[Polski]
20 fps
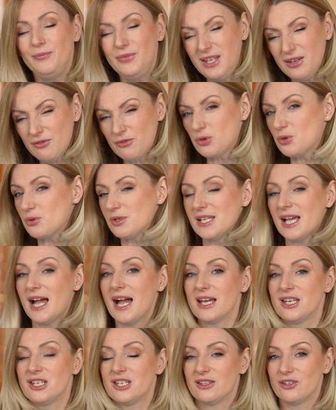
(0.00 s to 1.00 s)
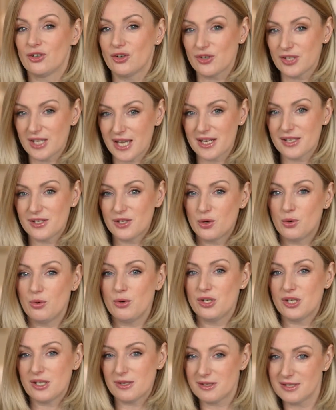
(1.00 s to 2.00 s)
nie wyrzucajcie, tylko
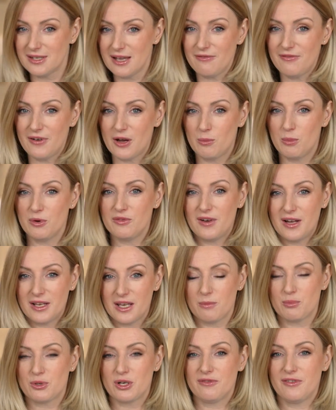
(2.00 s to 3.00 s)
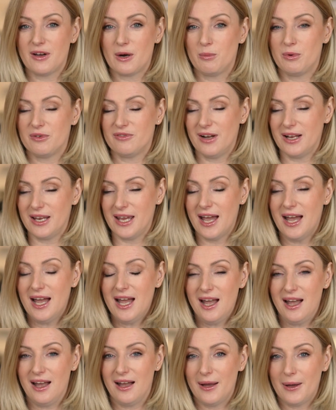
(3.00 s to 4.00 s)
zaryzykujcie zafarbowanie, przefarbowanie
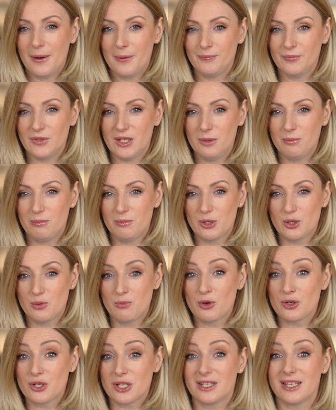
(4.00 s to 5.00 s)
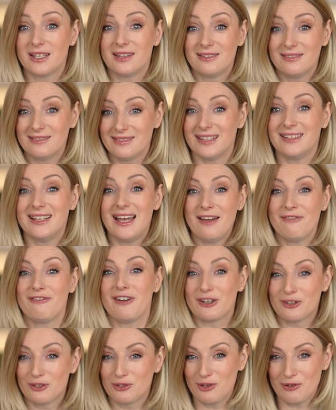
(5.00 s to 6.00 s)
um, i być może ten, ten
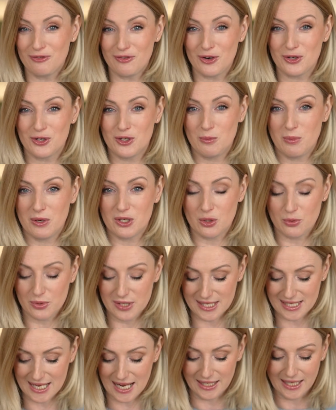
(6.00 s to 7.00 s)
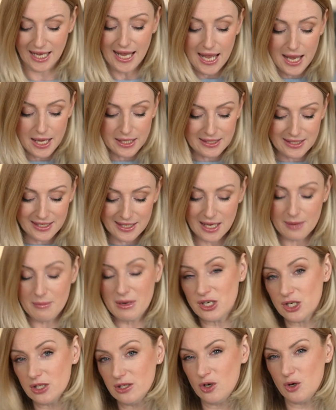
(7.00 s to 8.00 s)
efekt nowości będzie uzyskany. Nie
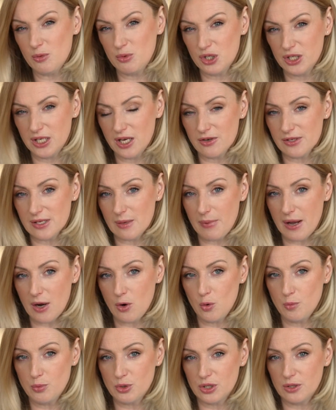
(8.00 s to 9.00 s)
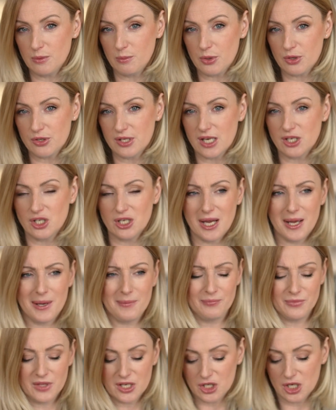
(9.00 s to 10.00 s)
ma żadnego brzydkiego zapachu przy tym procesie,
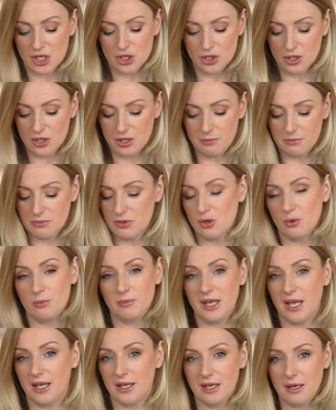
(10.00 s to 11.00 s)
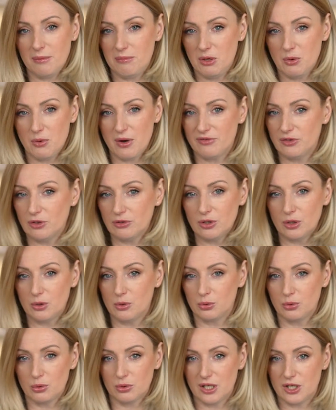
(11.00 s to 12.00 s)
te rzeczy są miękkie, miłe w
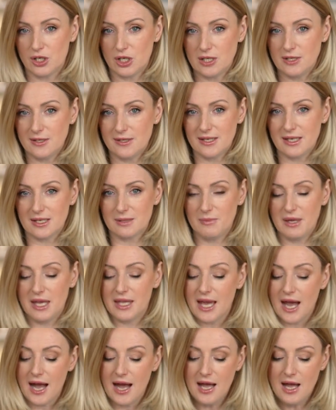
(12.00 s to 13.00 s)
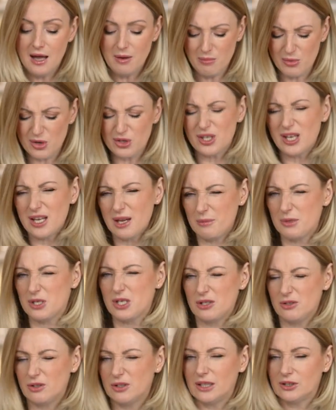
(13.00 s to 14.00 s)
dotyku, tutaj się nic nie zmienia. Można je,
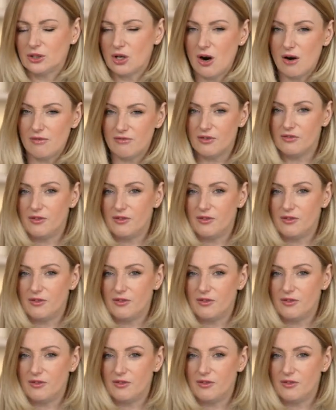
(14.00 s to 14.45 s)
myślę, dodatkowo